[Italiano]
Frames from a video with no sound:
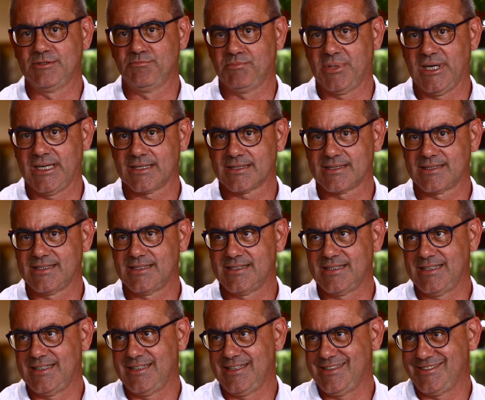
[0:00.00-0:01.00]
si
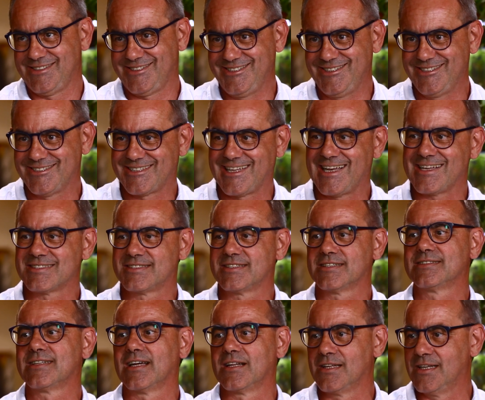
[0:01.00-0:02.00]
perde e si
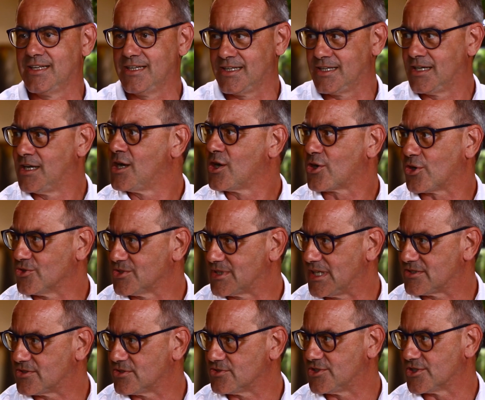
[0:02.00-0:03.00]
distanzia dal
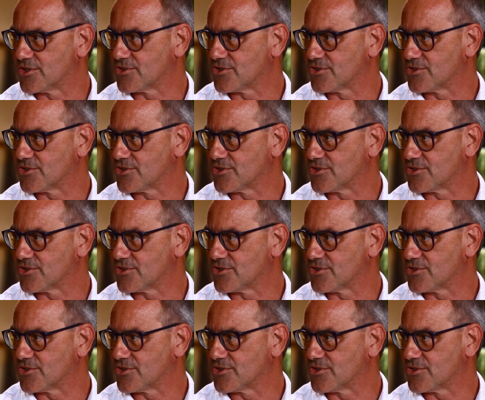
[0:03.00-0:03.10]
contesto